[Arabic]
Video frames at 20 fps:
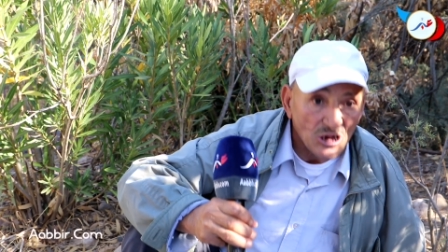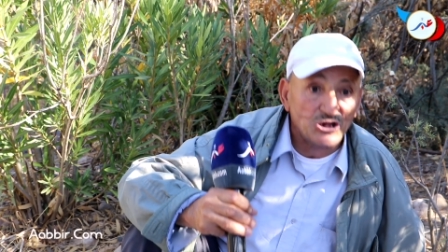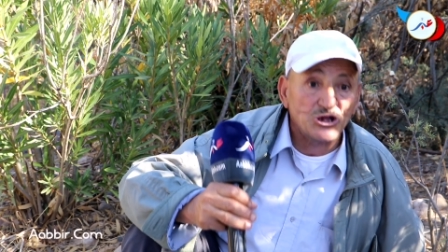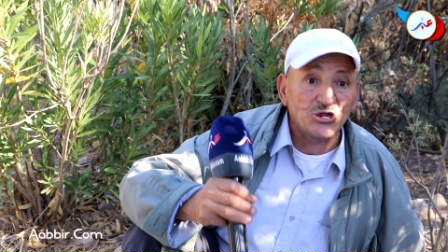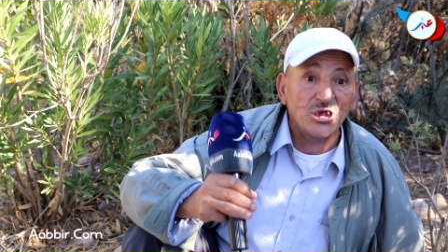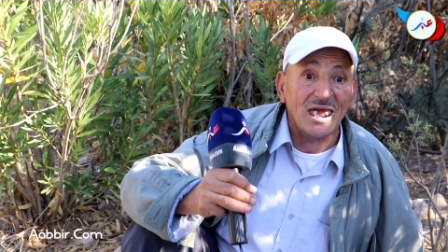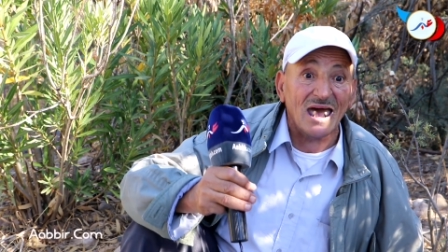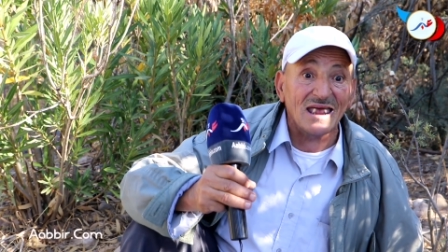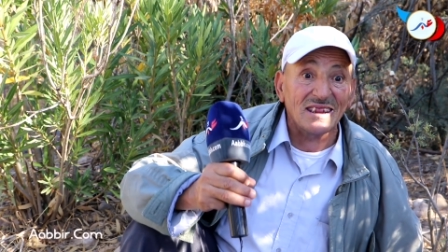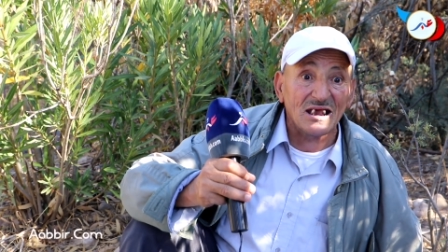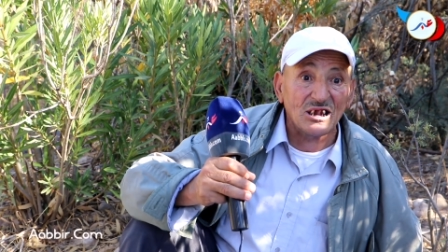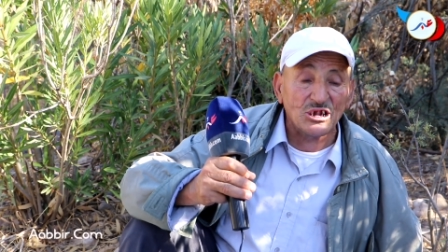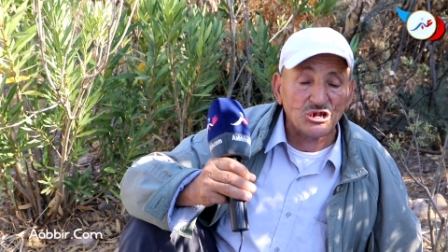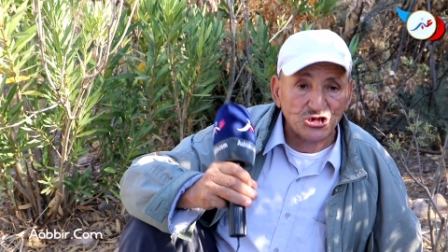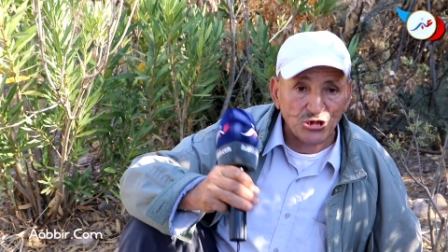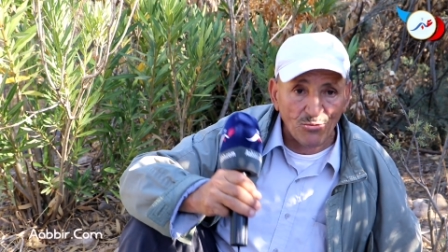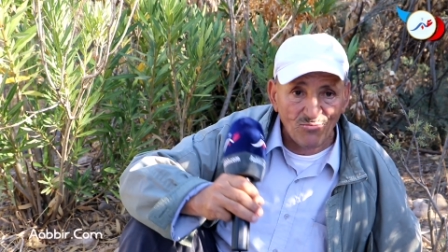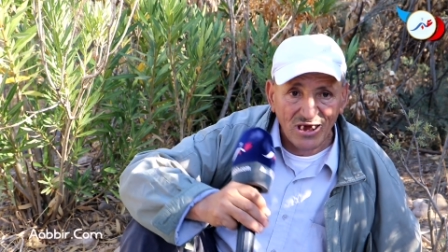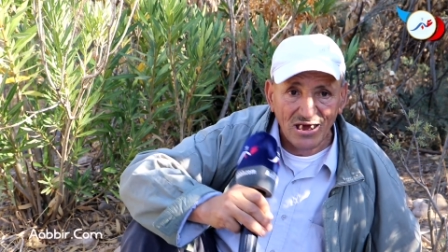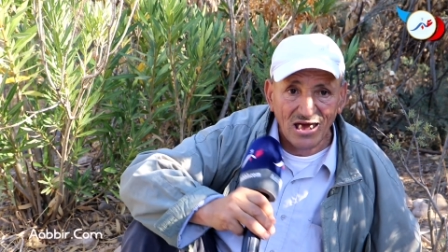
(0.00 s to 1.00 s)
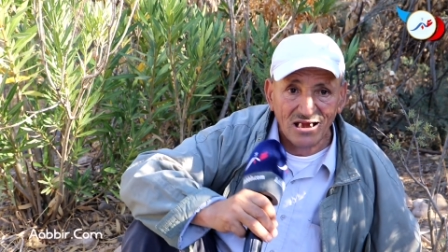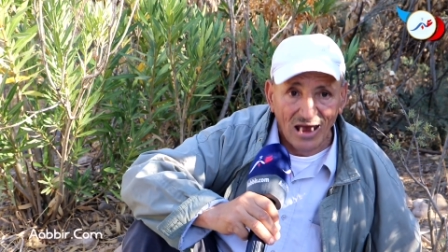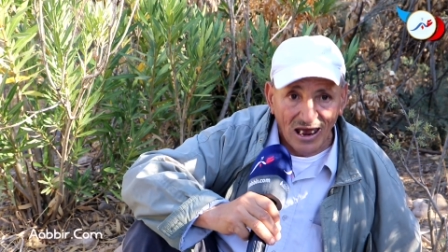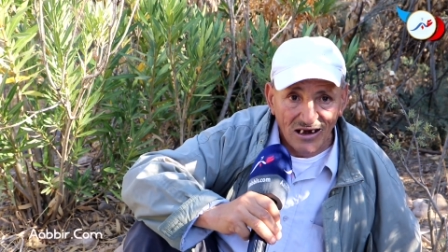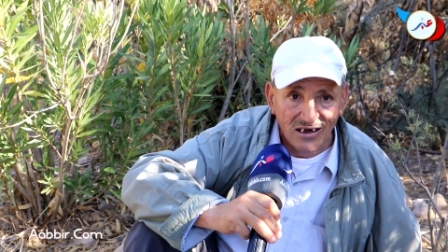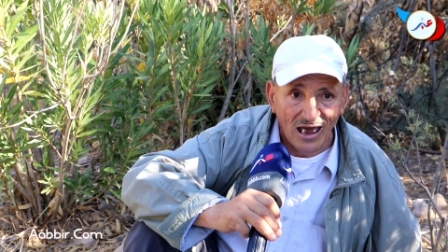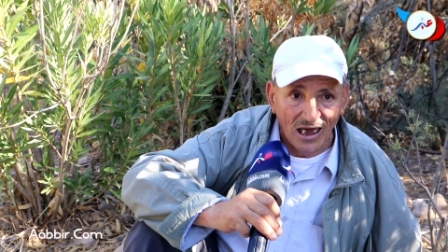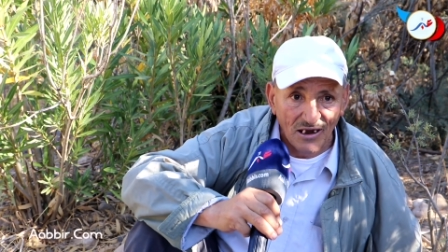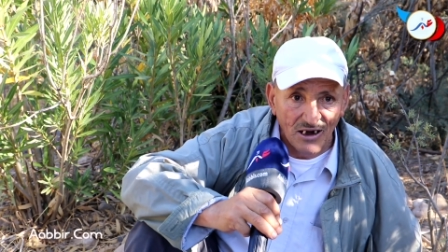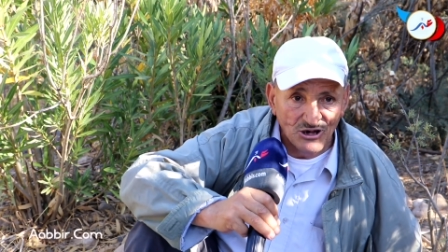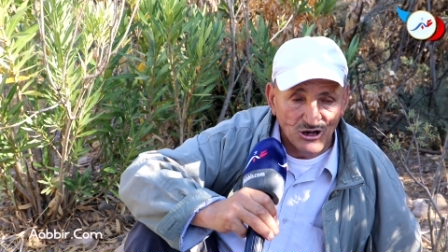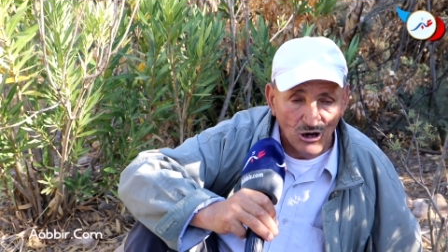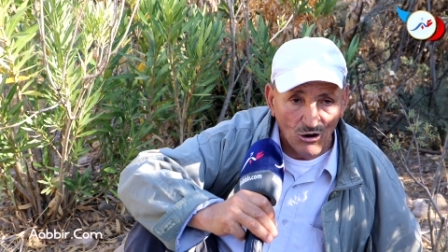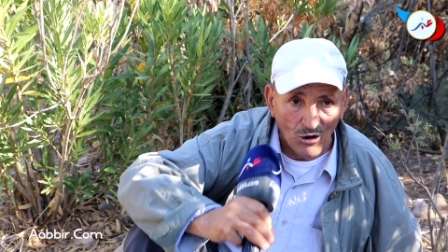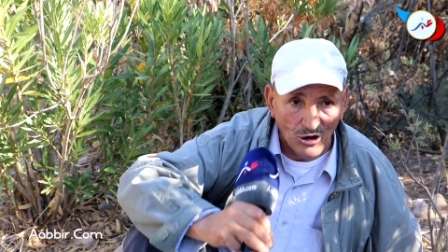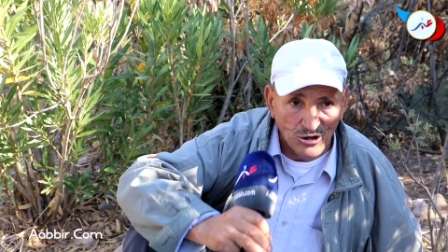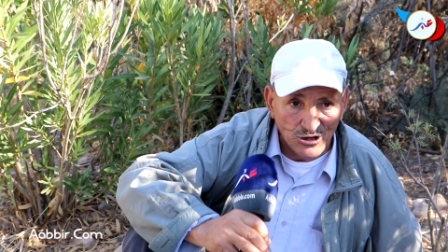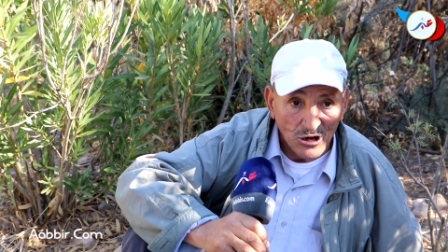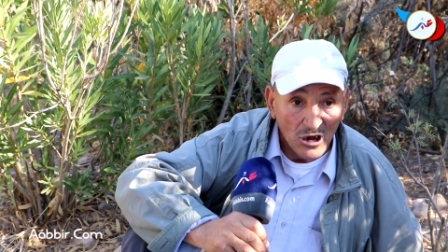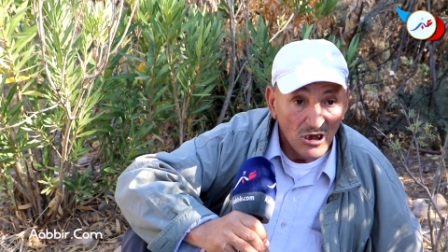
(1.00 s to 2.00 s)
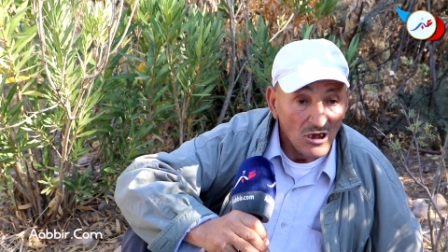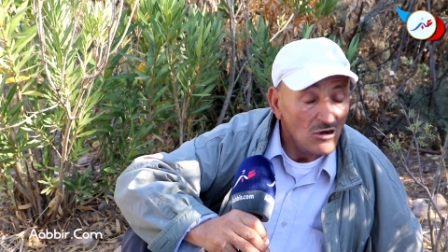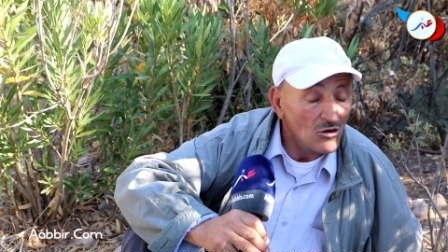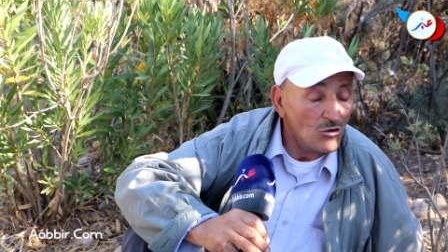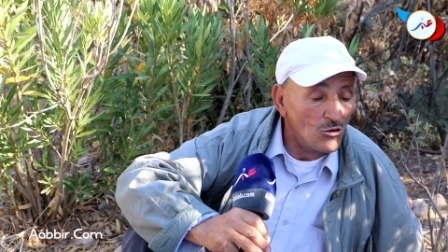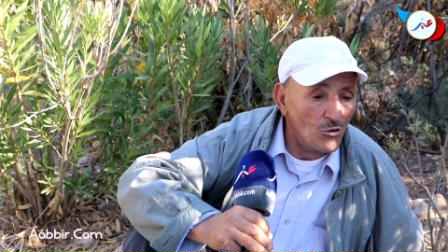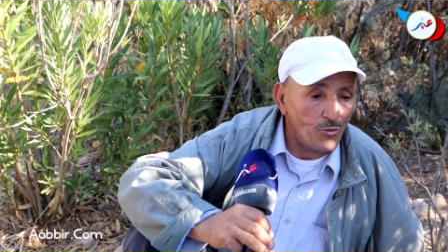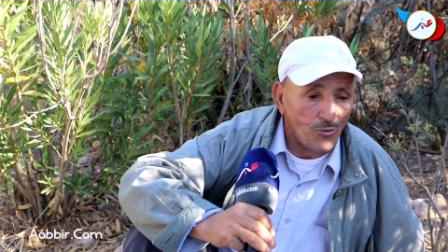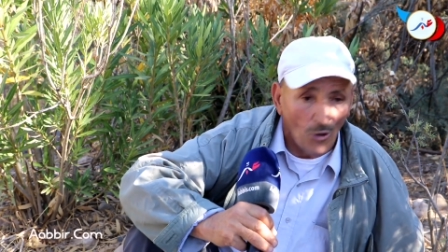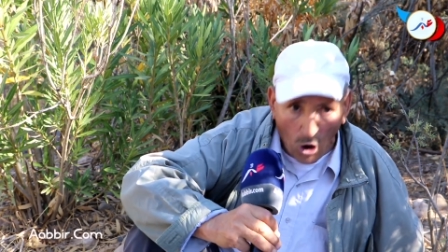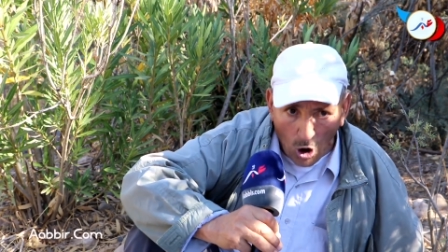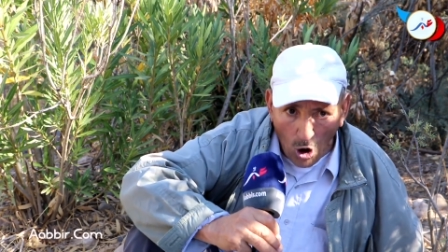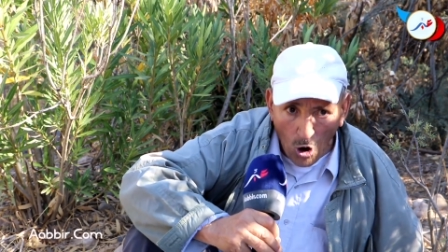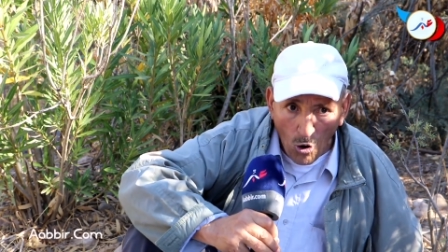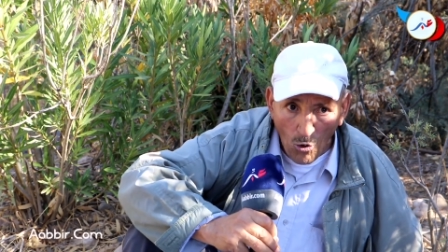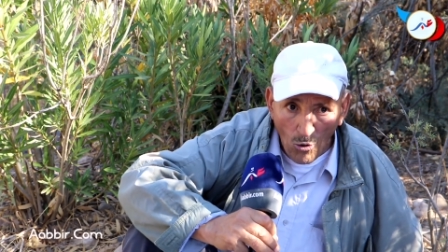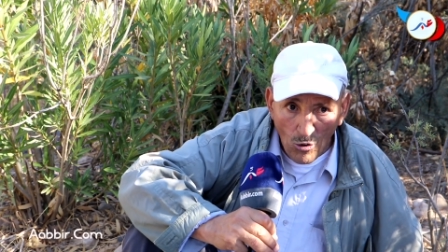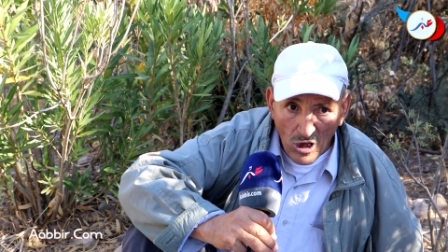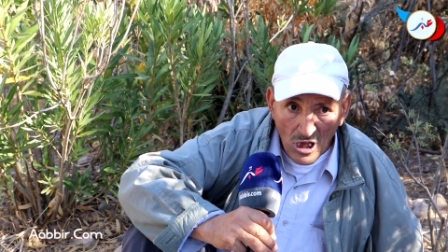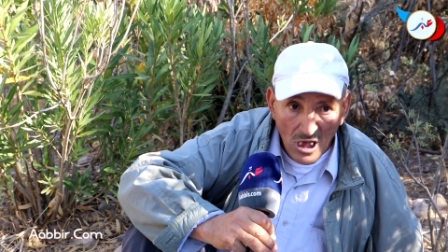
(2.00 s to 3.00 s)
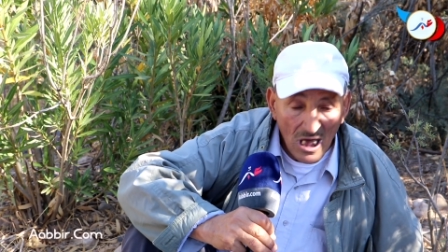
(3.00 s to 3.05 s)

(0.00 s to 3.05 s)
شتي هذيك الشمكه راه علاش يخرج وفحو